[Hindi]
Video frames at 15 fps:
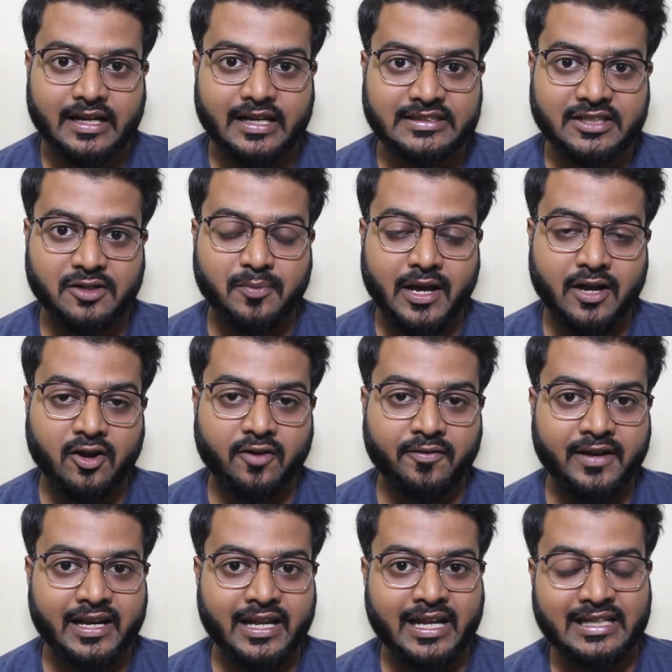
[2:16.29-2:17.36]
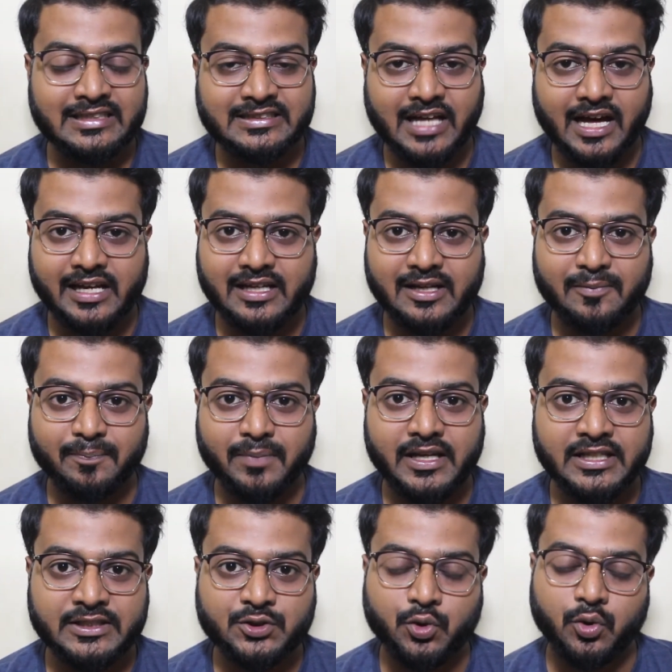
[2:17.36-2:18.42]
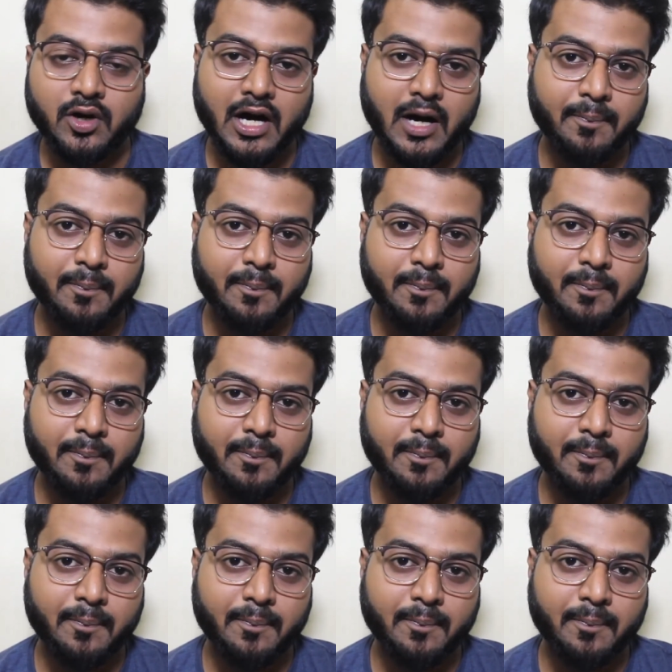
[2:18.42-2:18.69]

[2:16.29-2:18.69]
रिजर्व बैंक ऑफ इंडिया ने सारी कंपनीज को